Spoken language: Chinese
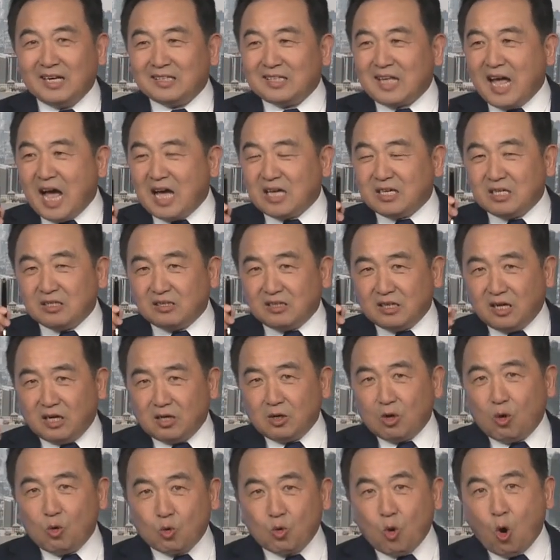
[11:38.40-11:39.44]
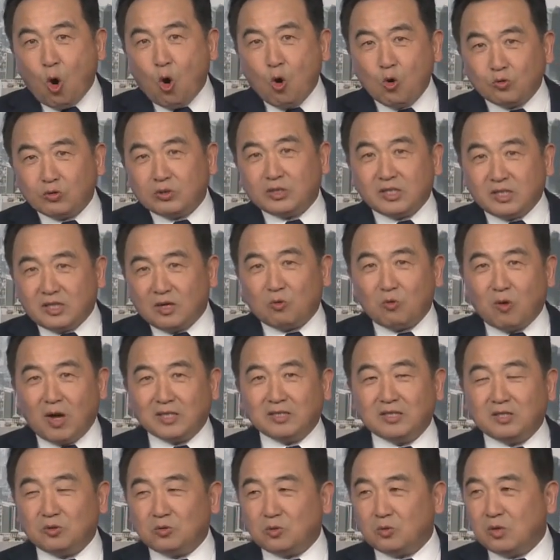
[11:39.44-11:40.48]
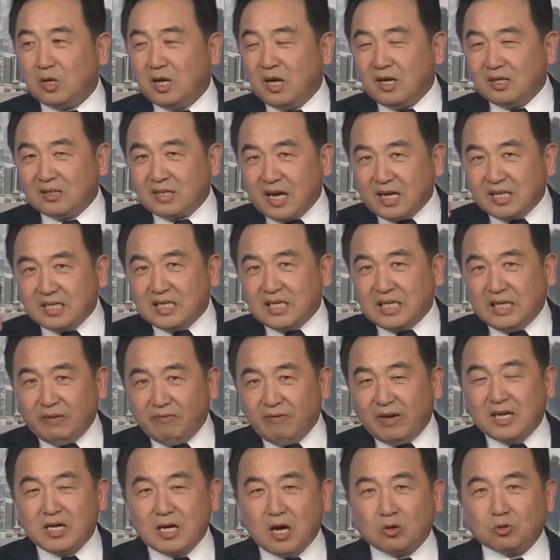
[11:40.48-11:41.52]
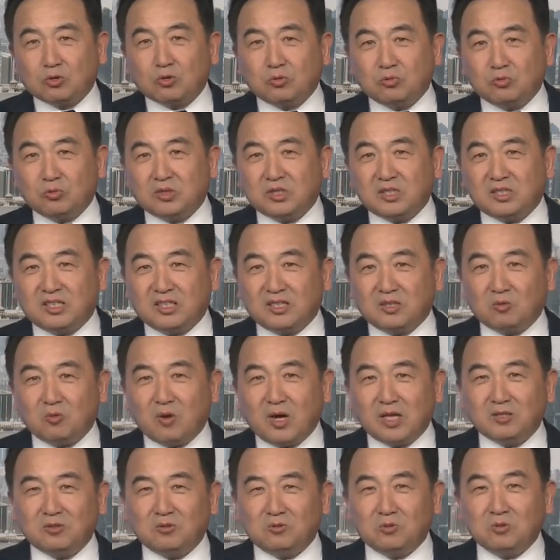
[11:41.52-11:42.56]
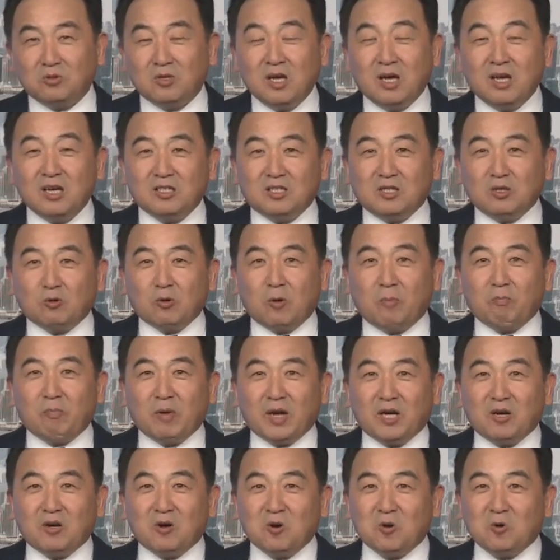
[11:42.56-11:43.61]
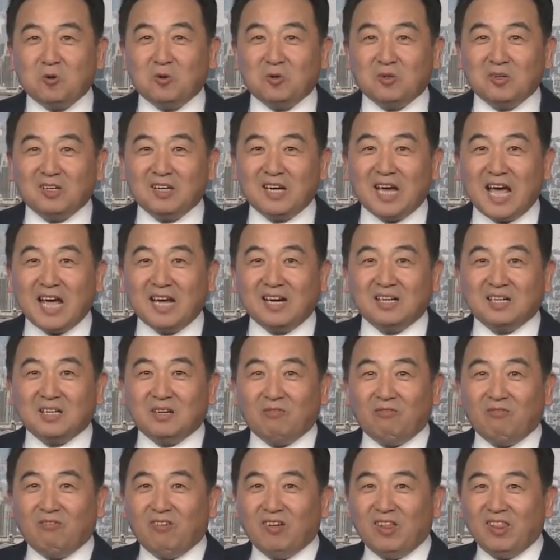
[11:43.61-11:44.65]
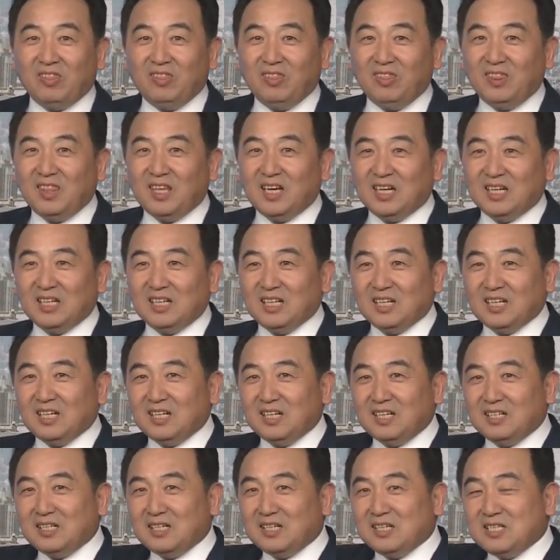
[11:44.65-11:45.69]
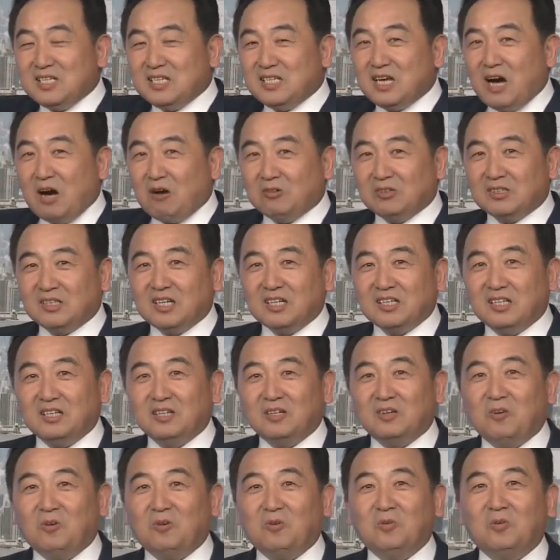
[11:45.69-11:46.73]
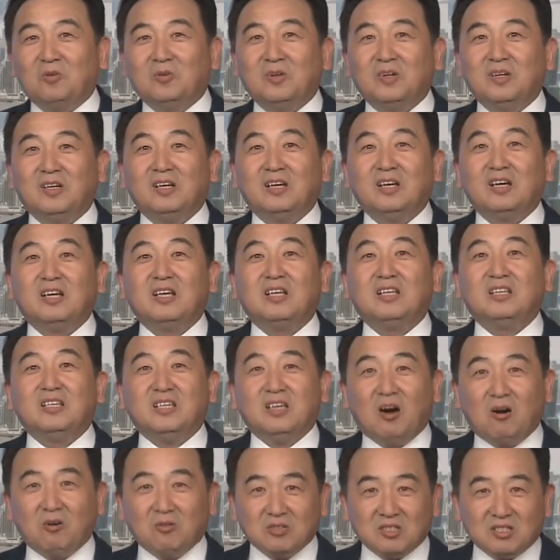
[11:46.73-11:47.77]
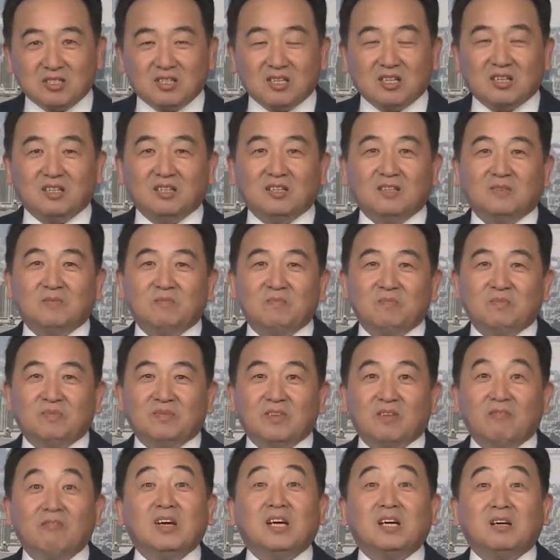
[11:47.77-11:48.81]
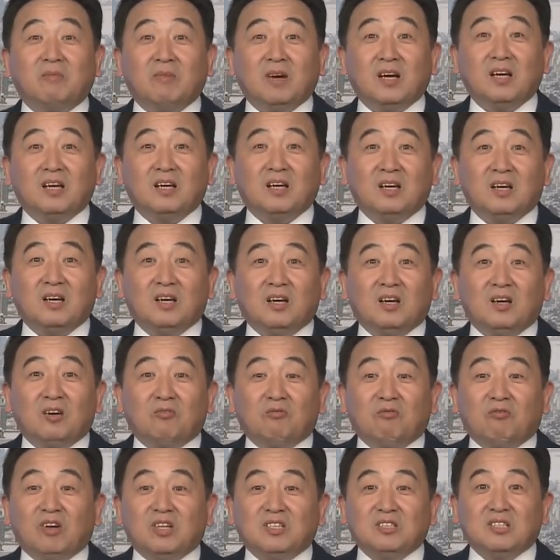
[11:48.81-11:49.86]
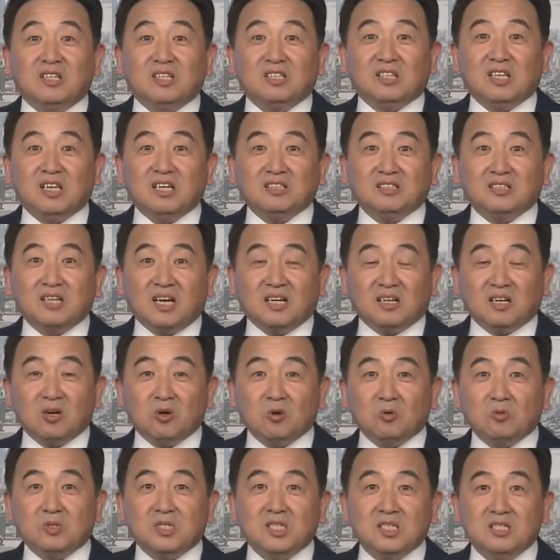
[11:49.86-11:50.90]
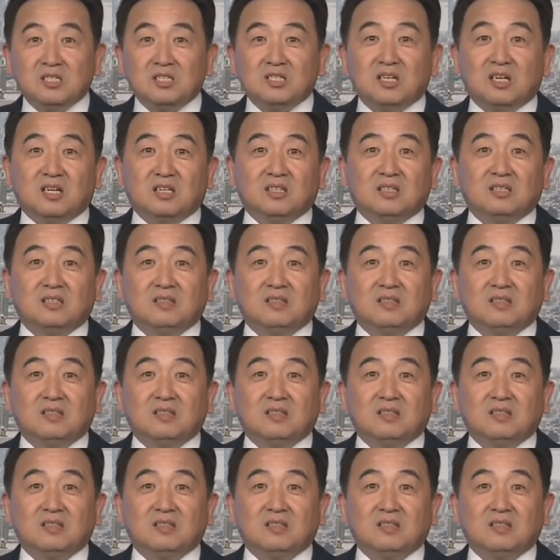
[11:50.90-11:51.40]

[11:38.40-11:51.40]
他能够控制的环境中，他以为要出事情的环境中，结果背后来了个蚊子，狠狠咬了他一口，咬死他了。为什么？蚊子叮在了后心上。